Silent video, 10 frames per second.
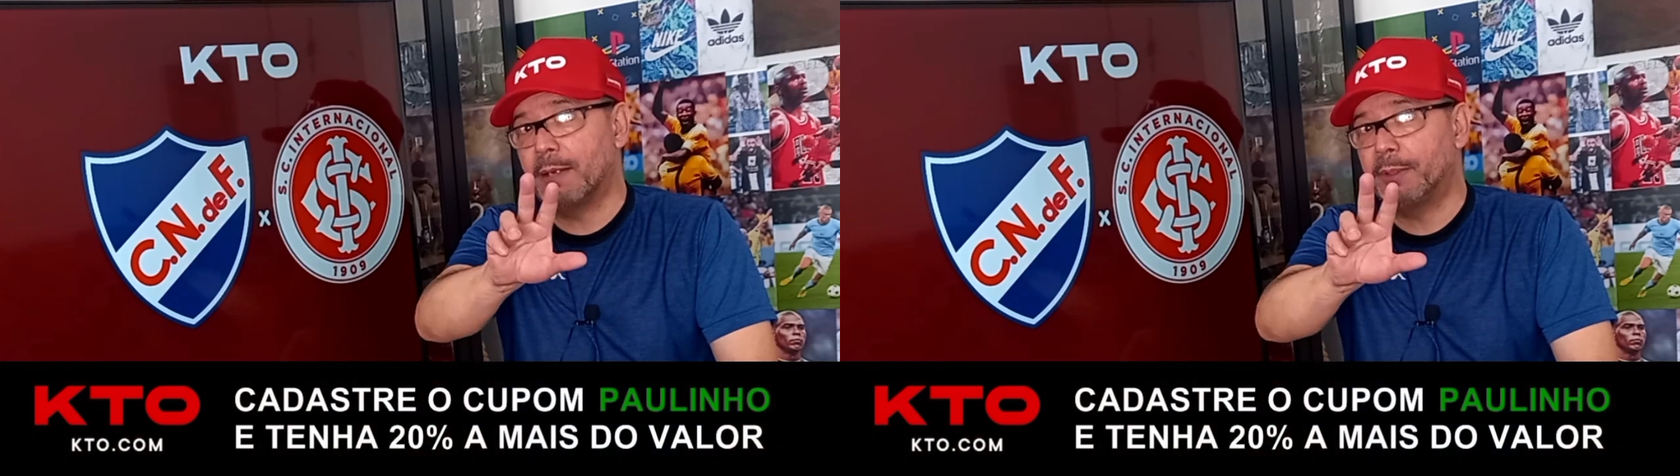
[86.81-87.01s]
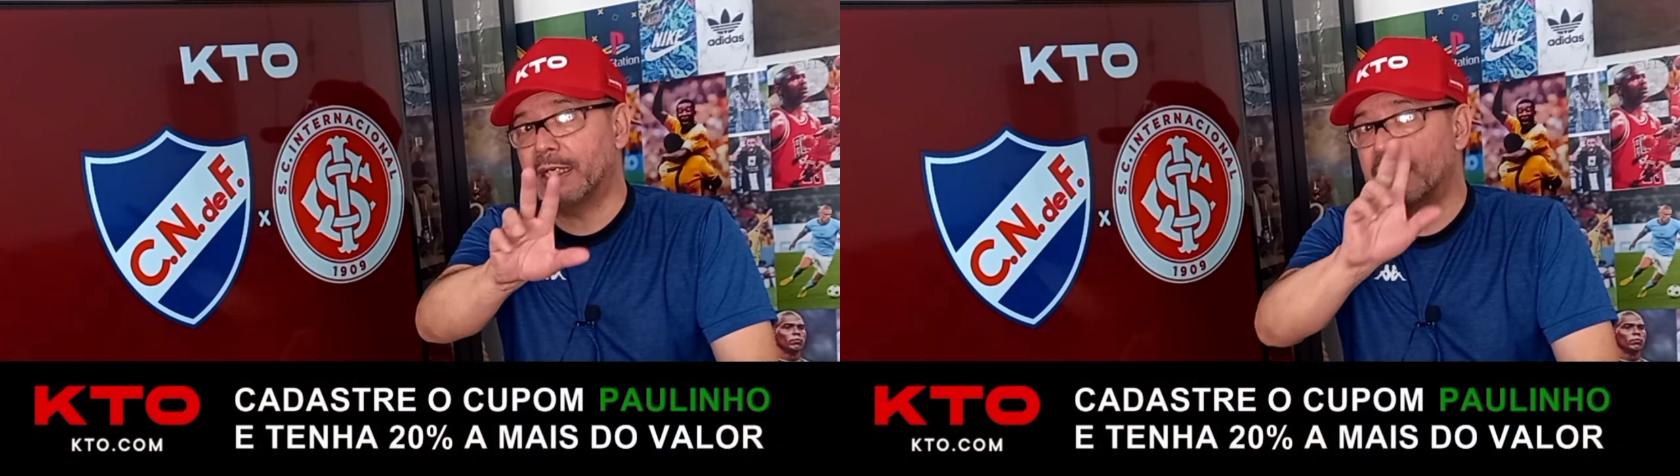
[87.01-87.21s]

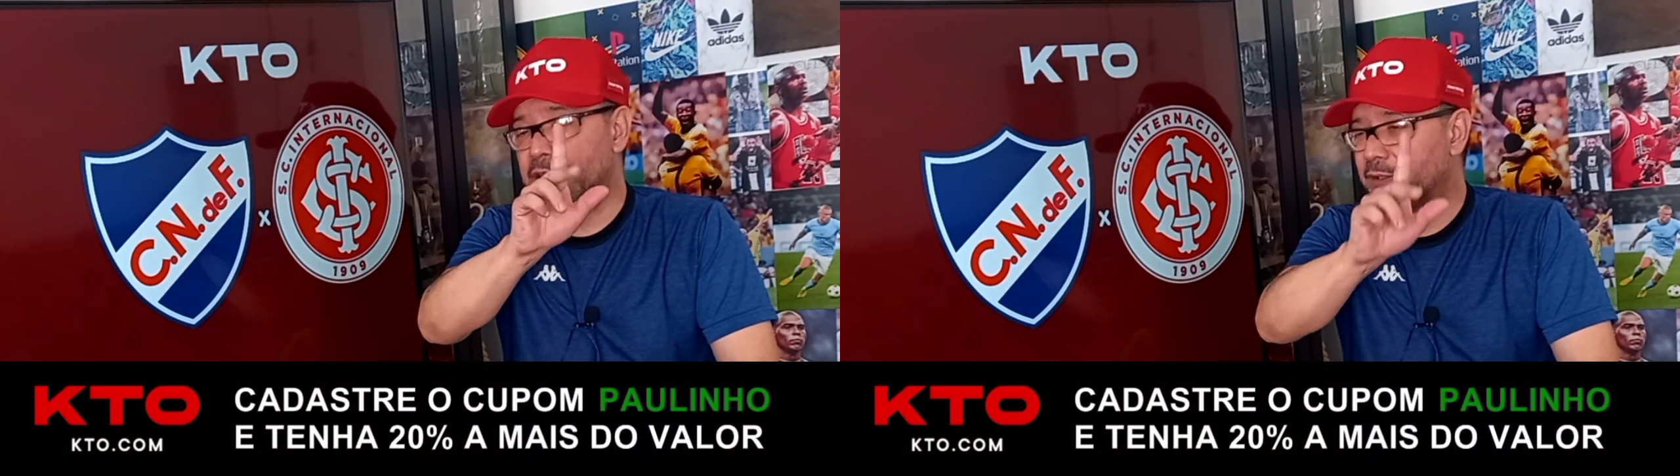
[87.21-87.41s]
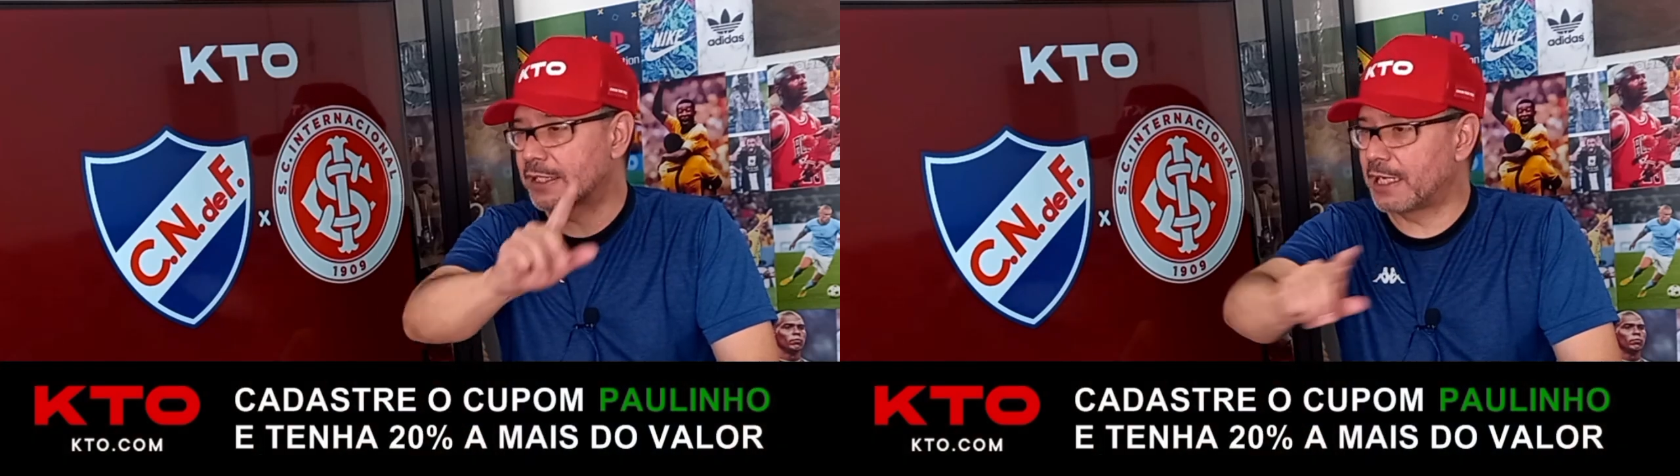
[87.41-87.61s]

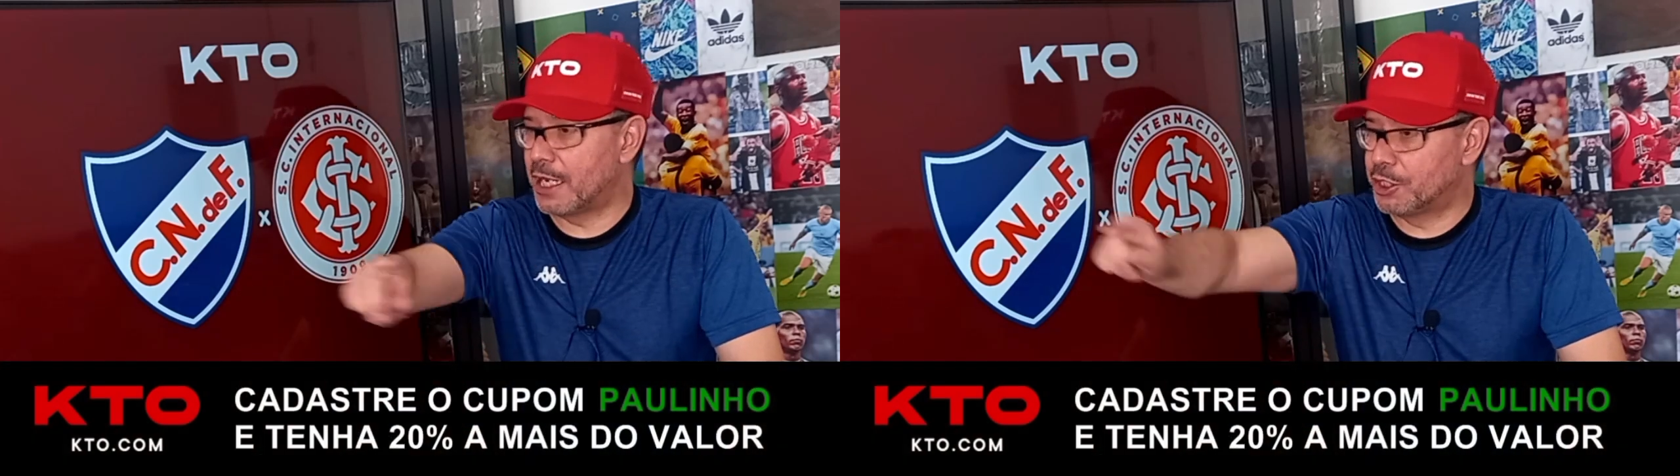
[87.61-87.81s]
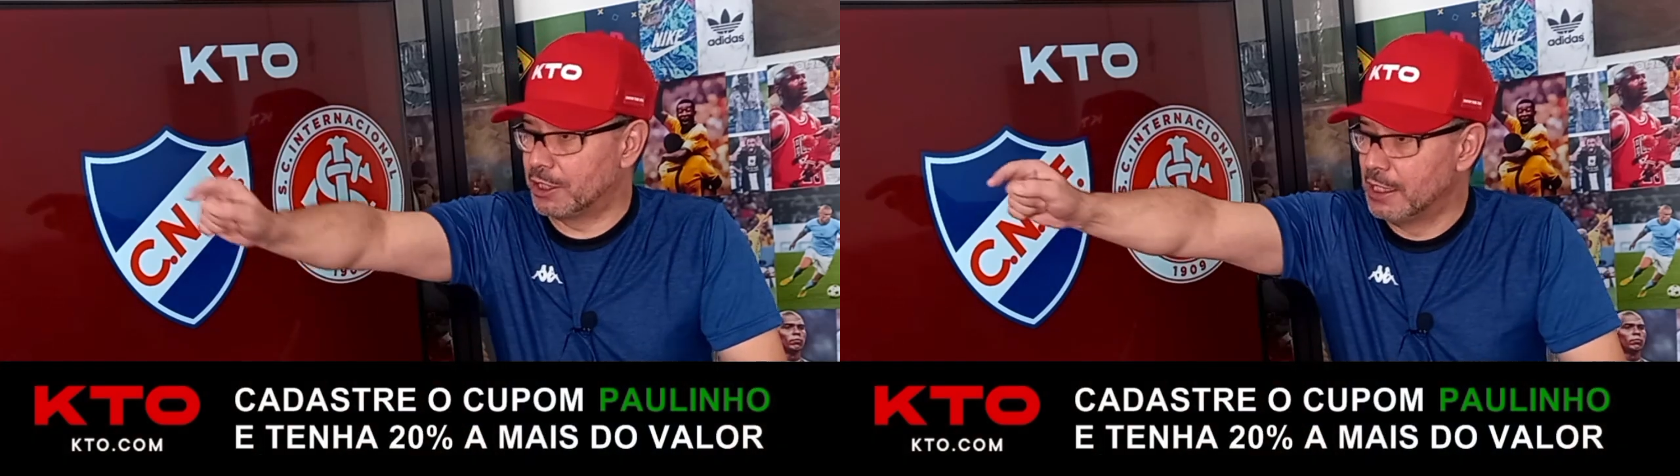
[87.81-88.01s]
aplicativo, é
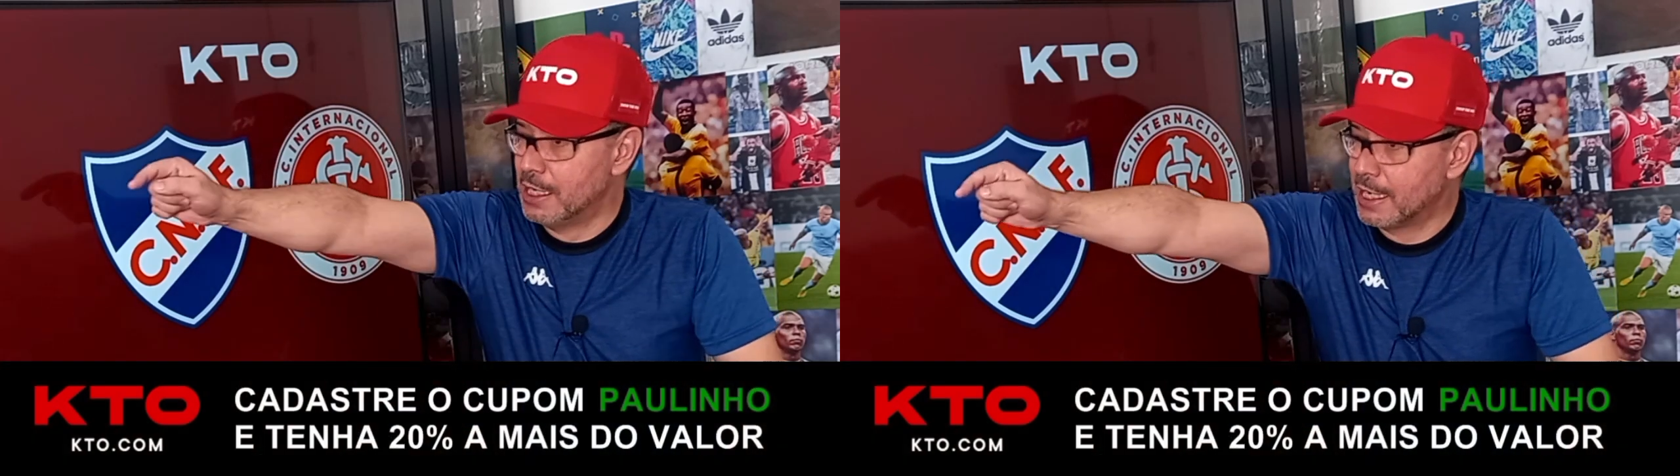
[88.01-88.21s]
site